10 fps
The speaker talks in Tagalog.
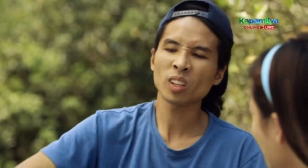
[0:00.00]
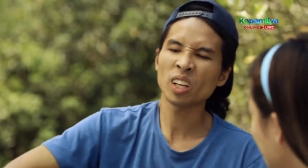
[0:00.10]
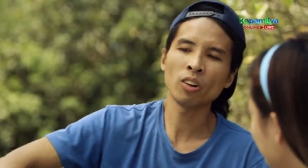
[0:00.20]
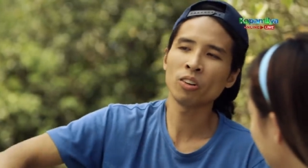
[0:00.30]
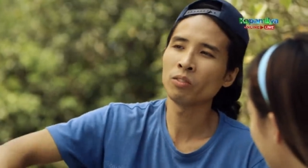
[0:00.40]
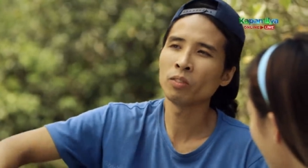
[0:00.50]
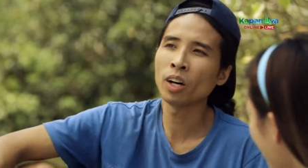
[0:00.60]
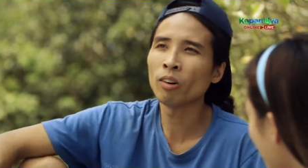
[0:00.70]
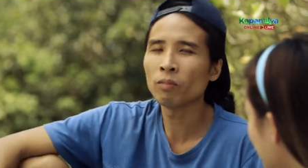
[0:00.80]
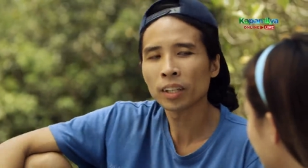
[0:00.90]
ayoko ng
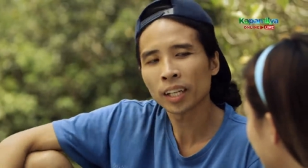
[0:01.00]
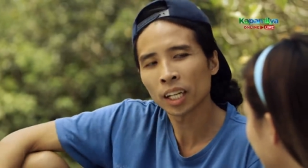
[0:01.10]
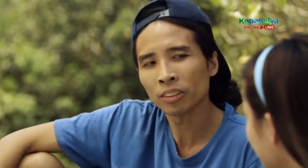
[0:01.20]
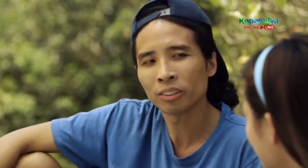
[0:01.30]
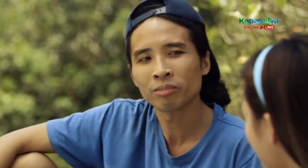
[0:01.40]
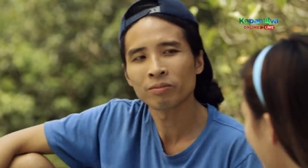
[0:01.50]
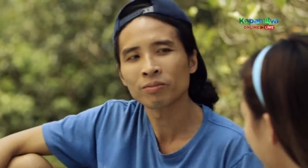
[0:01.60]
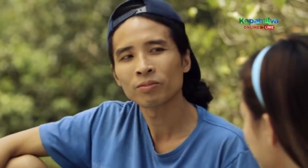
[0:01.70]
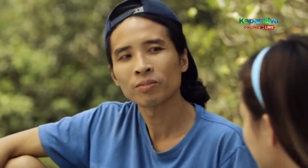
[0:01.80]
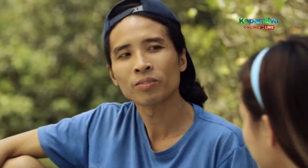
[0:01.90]
mga komplikado.
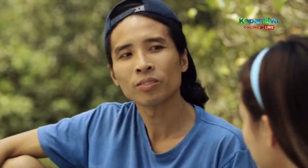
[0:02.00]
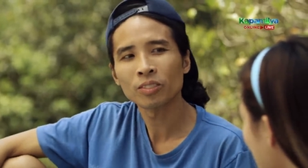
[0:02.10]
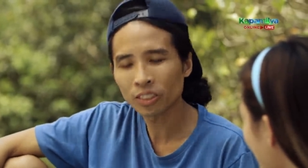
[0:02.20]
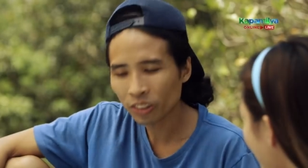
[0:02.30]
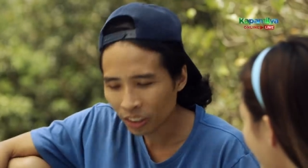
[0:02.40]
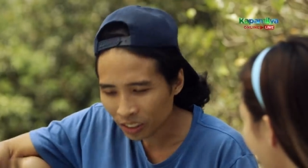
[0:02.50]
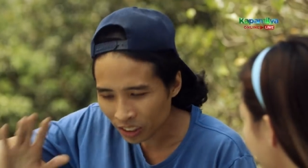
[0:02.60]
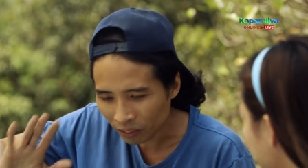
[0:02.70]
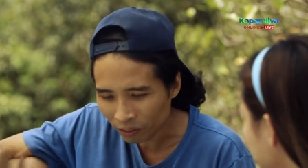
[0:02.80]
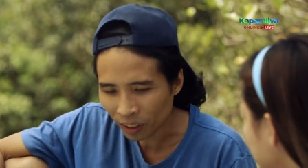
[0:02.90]
Gusto ko yung
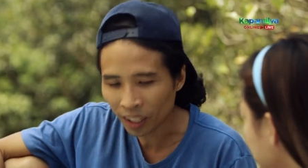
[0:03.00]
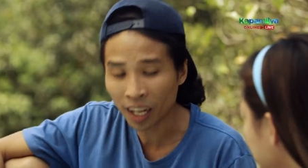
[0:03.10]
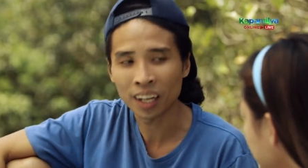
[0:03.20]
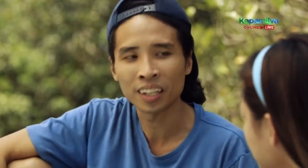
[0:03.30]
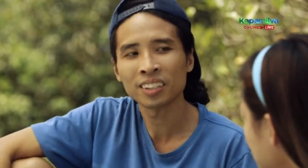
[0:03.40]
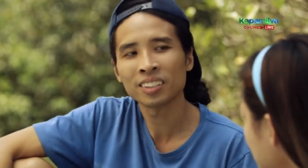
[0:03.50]
simple lang.